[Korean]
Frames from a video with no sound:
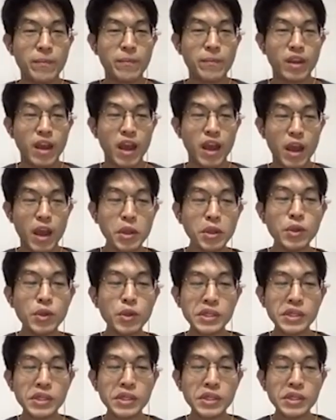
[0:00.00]
해외
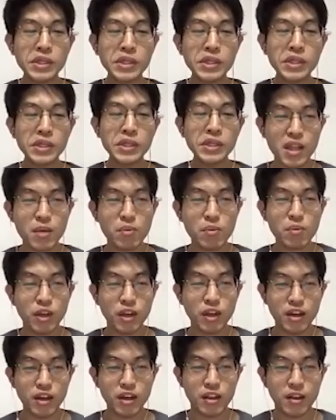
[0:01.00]
투자를 이제 몇 번 하다
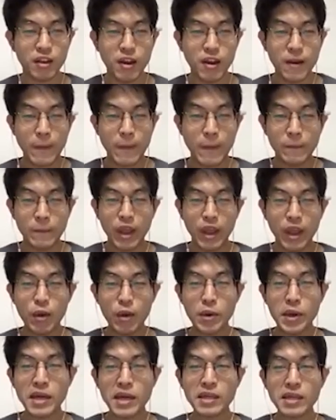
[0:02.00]
보니까
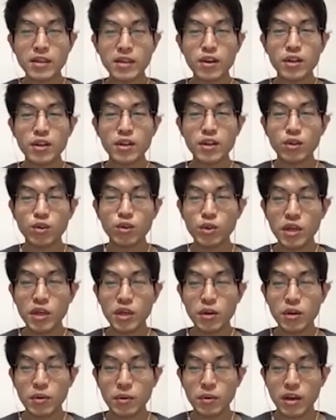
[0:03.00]
해외에서 이제
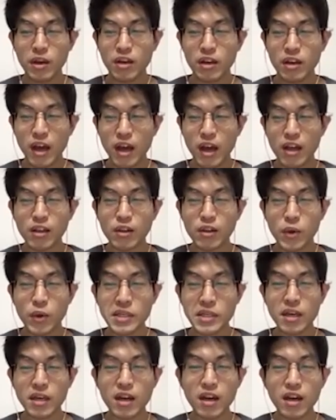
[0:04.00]
투자를 한
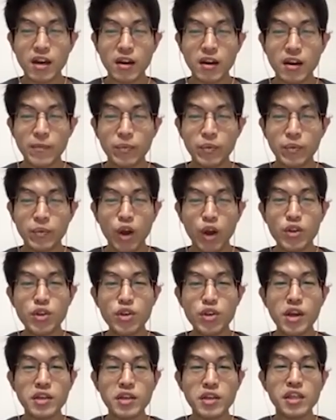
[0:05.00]
회사가 어느 날
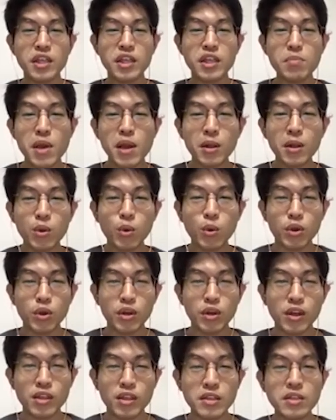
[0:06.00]
이제 이메일로 이렇게
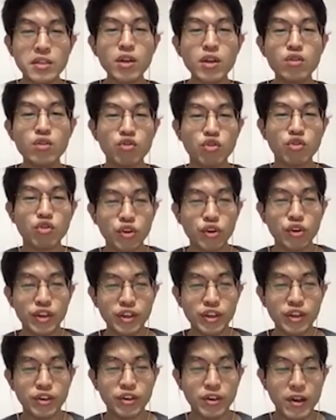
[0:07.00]
증서를 주는
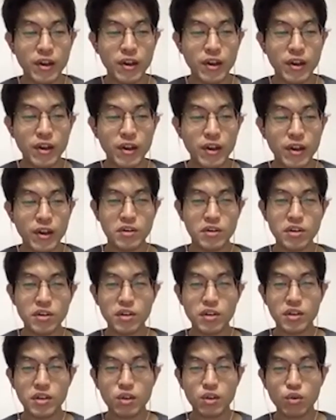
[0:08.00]
거예요. 당신들
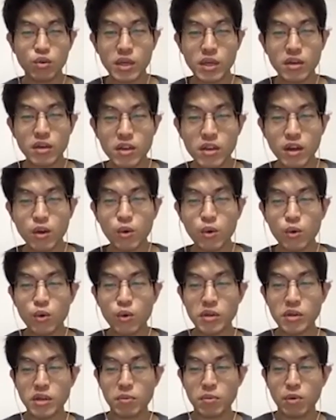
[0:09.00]
이제 투자 끝났고
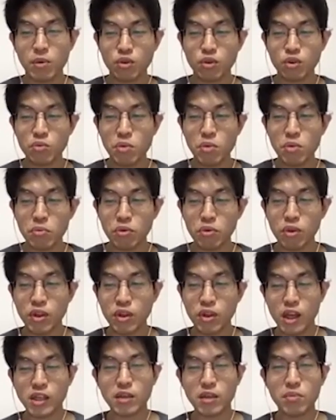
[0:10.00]
이제 주주명부도 다
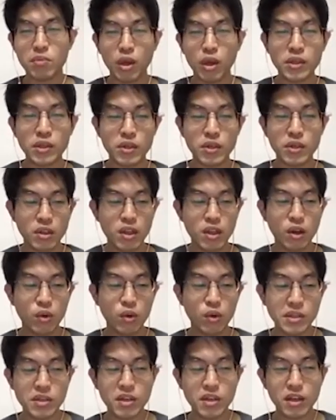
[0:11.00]
이제 명의계좌 끝났고
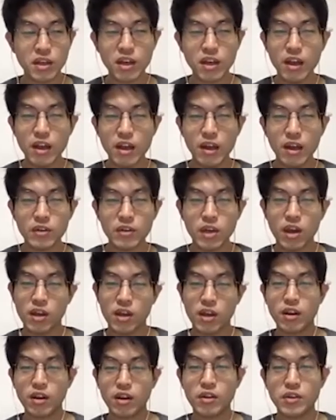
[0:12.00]
했으니까 자
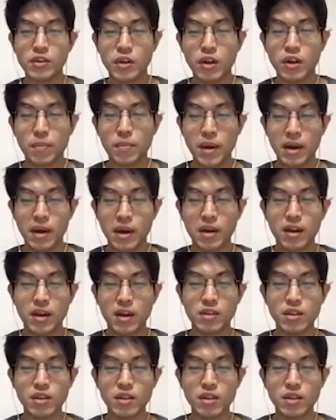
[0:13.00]
이렇게 저희가 발행한
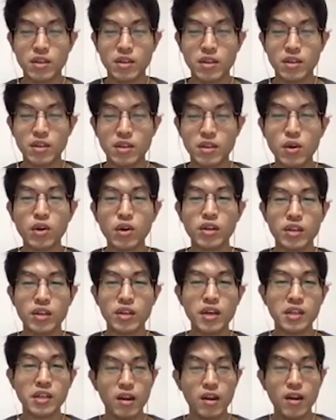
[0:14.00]
증권을
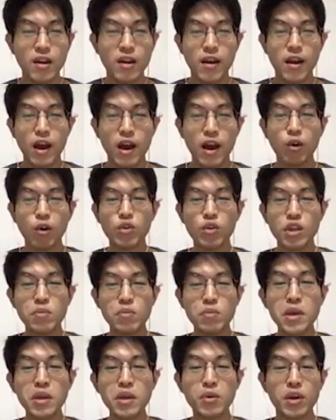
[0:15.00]
드리겠습니다 하고
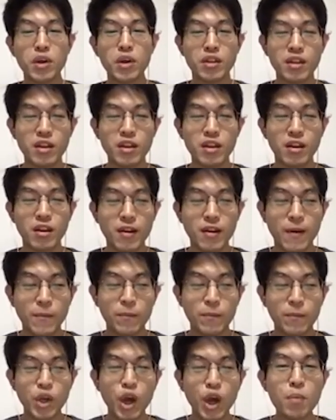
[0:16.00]
이메일이 왔는데
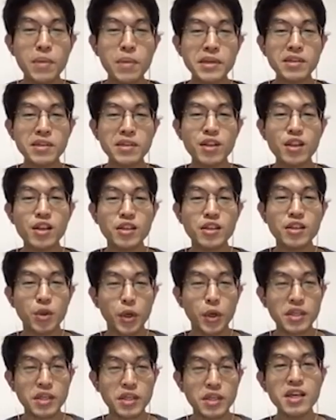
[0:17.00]
처음 봤을 때는 이제 되게
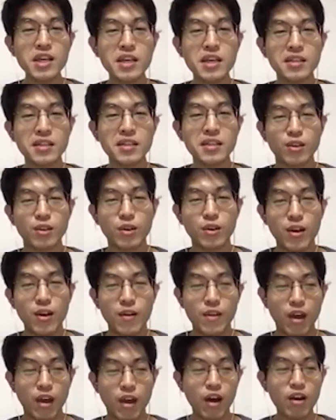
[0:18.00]
신기했어요.
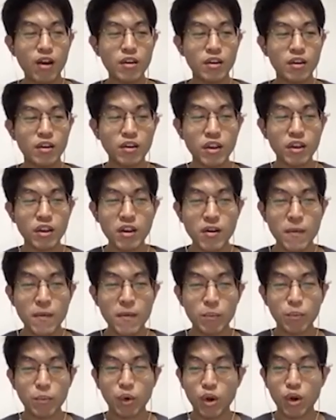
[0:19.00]
아 이런 게
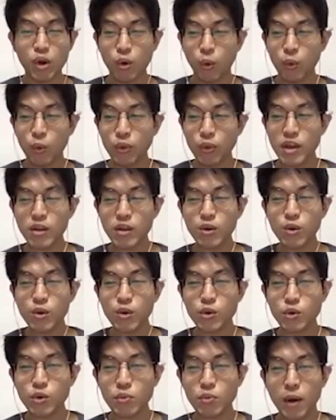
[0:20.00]
뭔가 온라인으로 좀
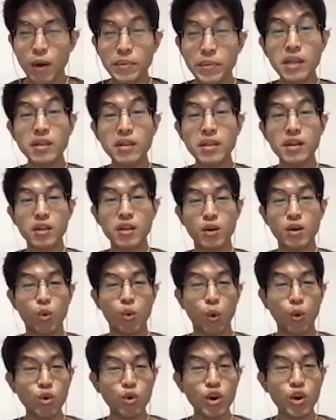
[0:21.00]
업데이트가 되고
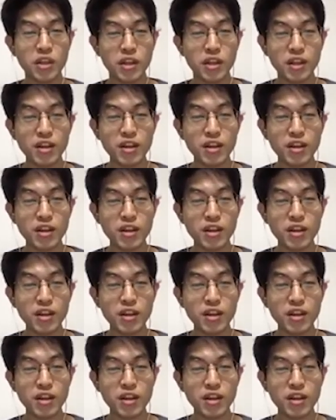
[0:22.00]
공유가 되네?